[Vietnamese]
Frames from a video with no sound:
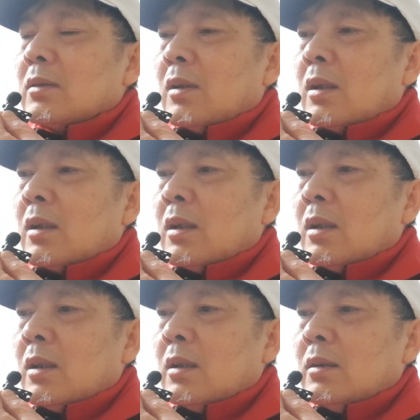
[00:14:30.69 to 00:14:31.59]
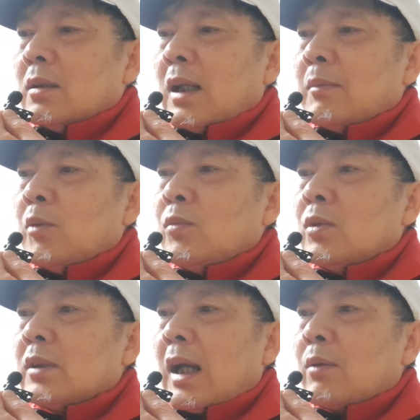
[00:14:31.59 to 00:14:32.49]
còn à, hai bạn
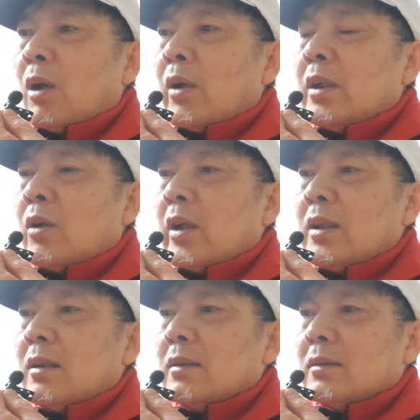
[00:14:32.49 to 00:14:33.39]
muốn trao đổi nói